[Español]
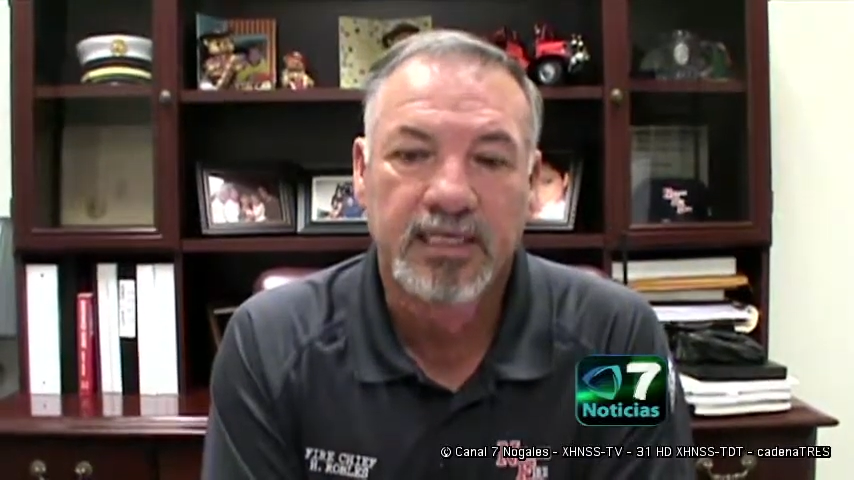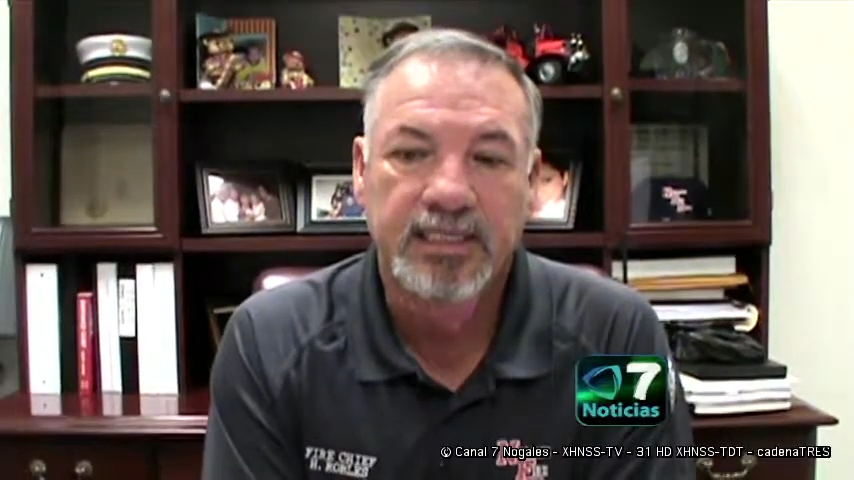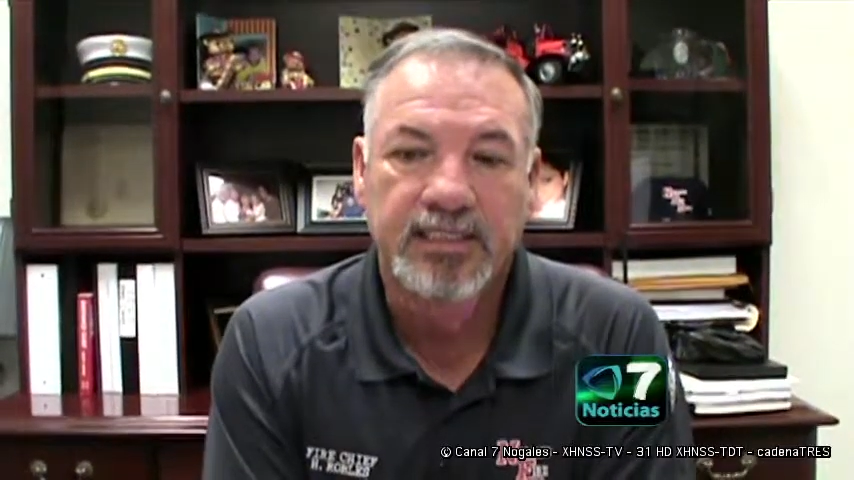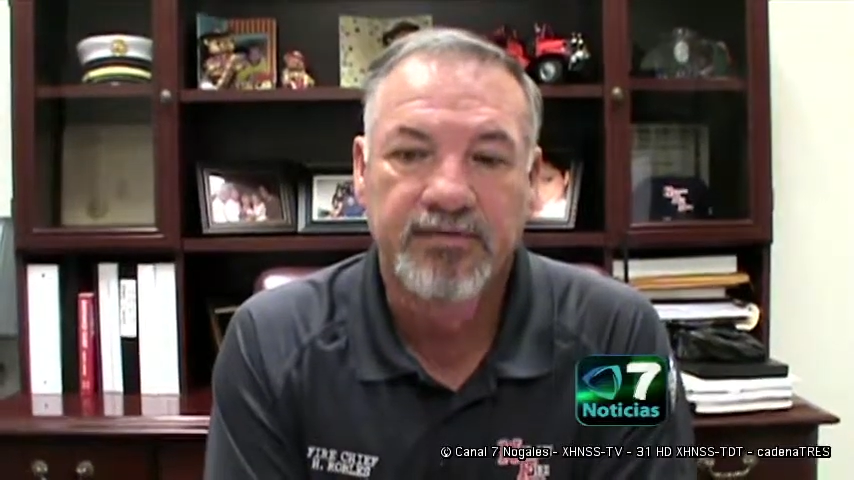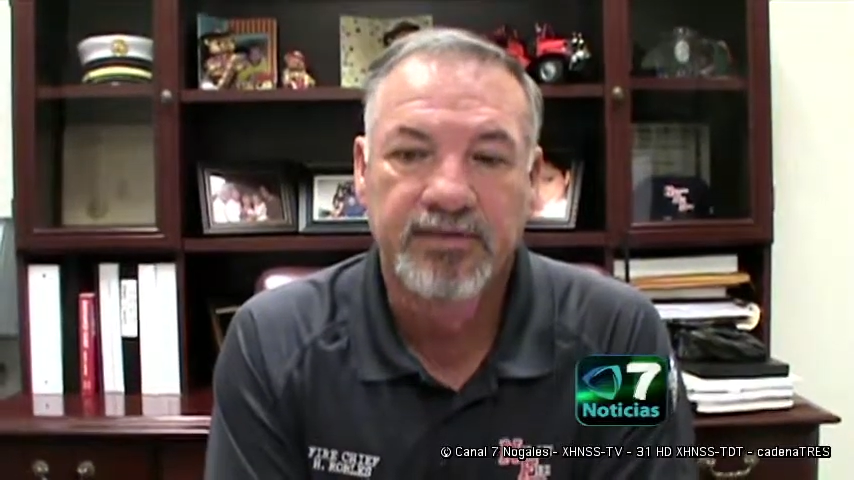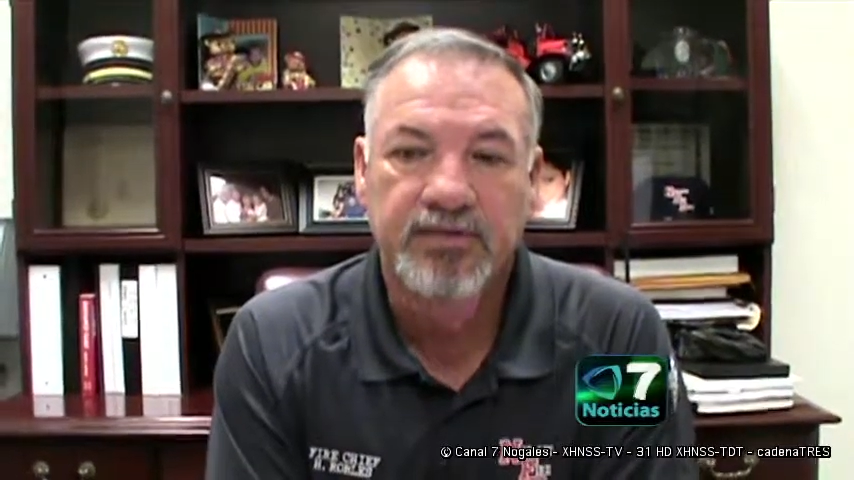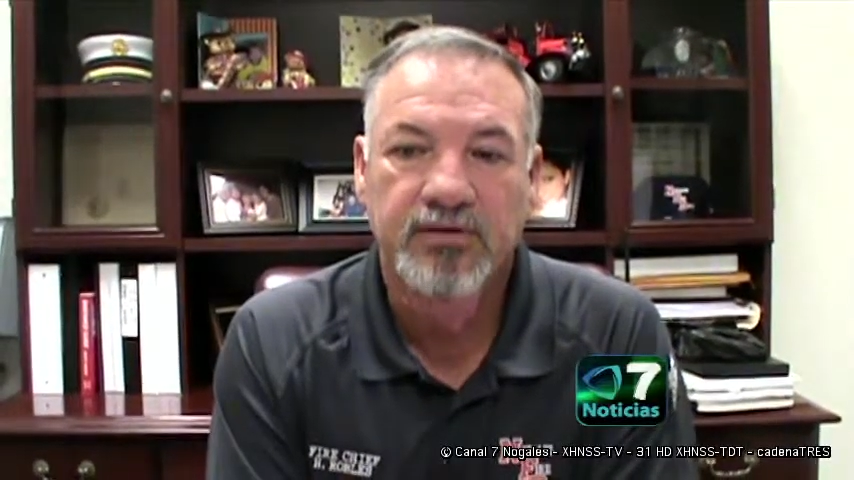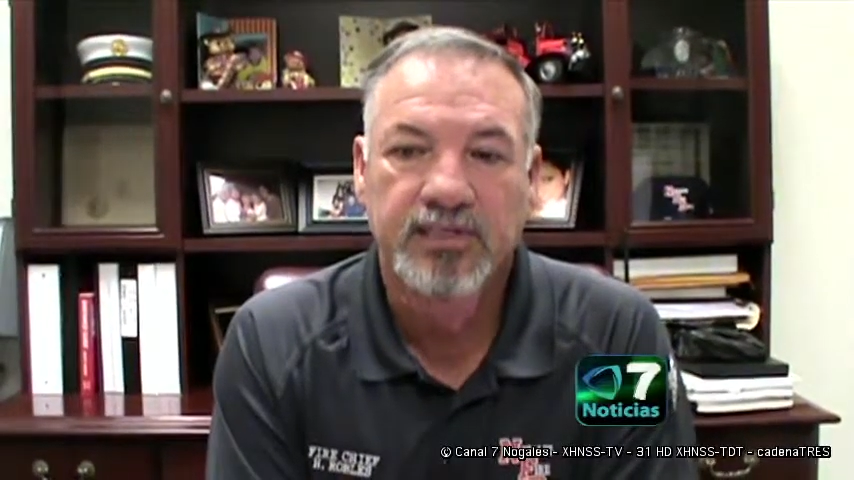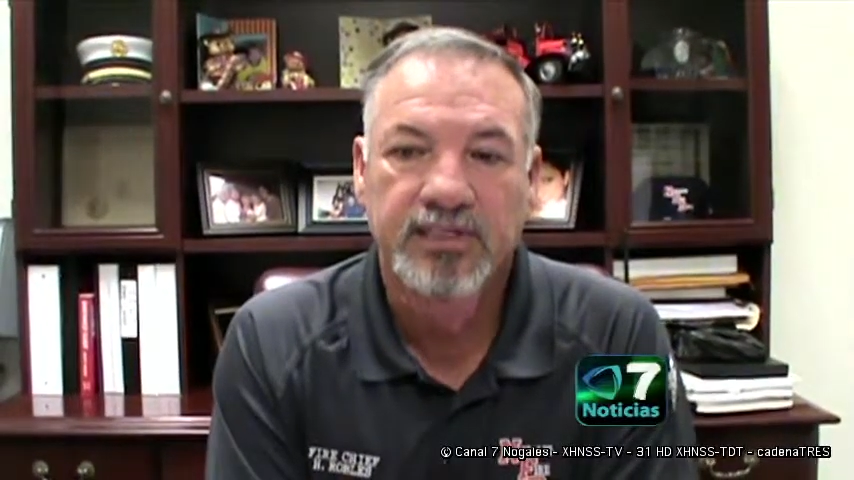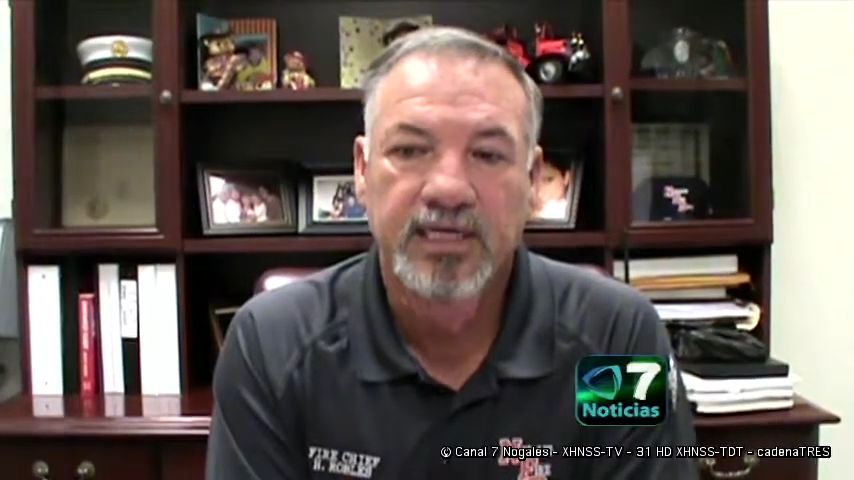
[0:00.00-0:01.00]
el
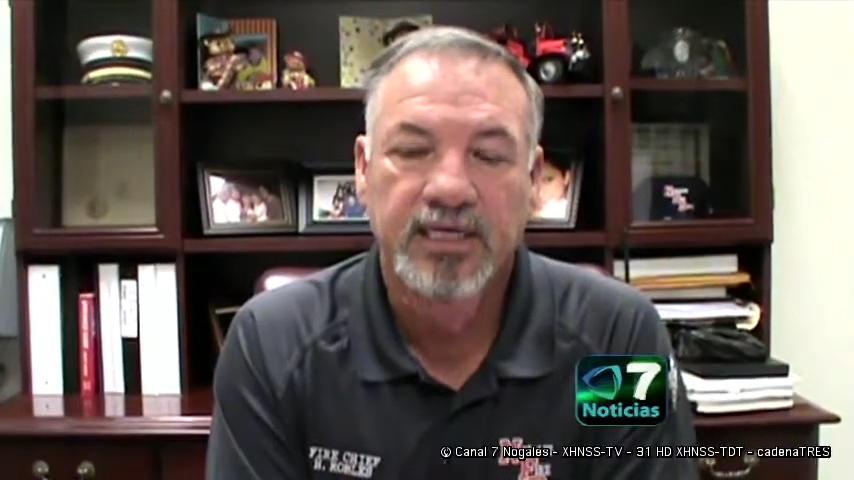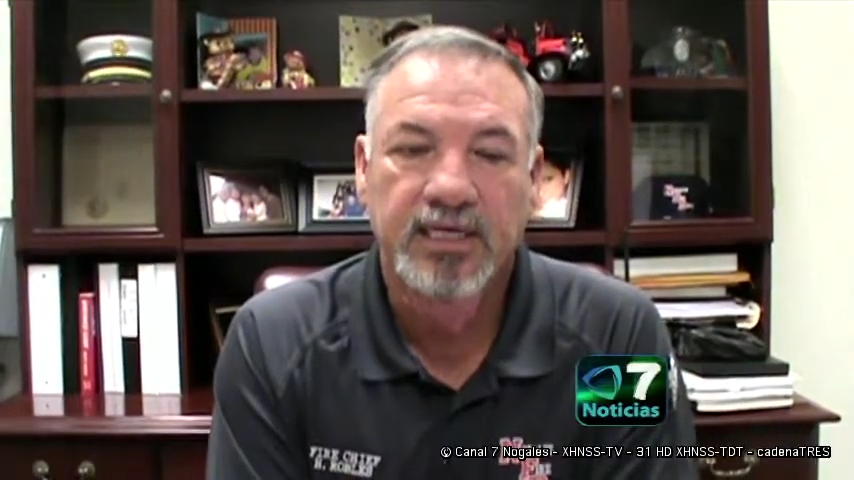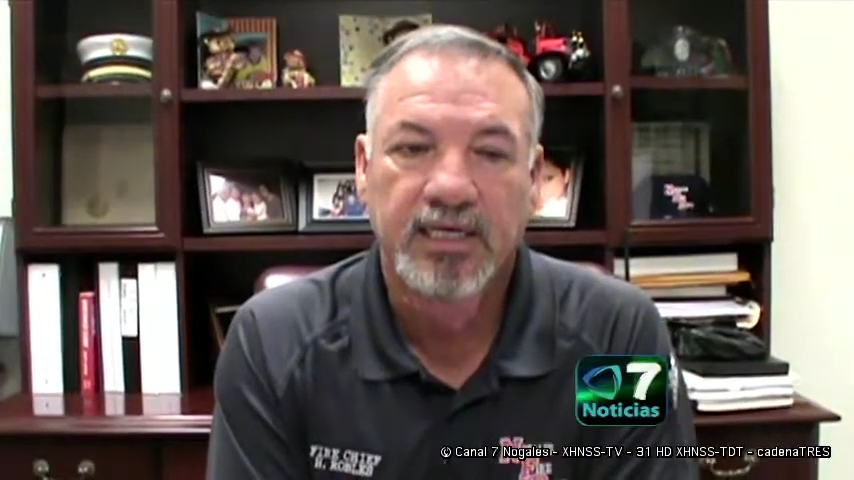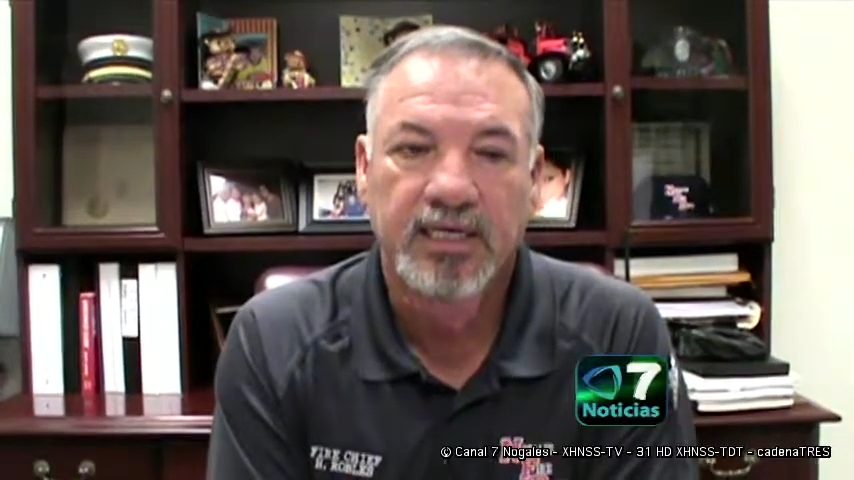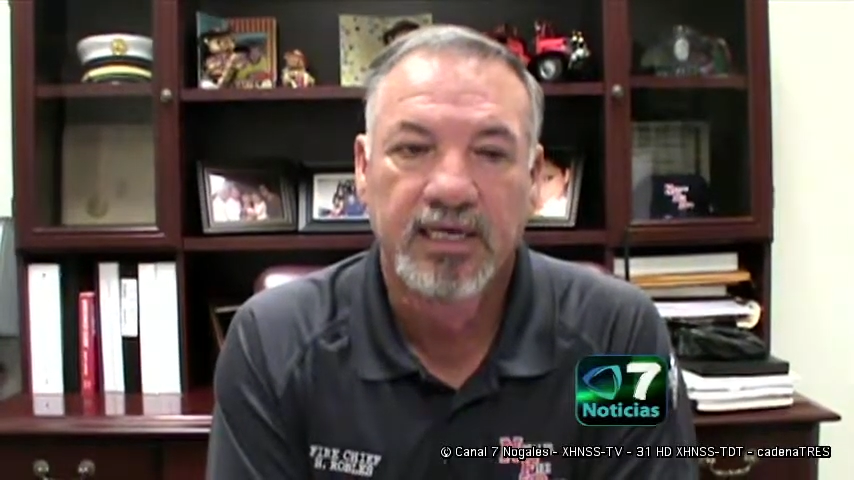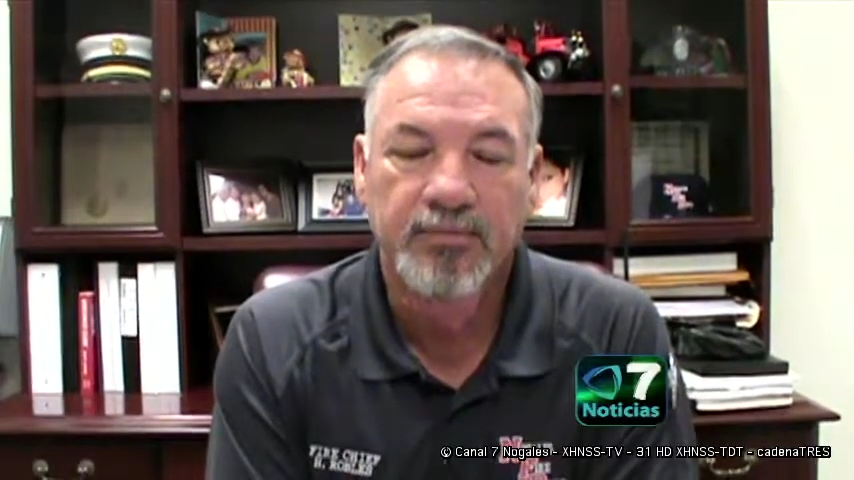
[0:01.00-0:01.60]
servicio ese a, a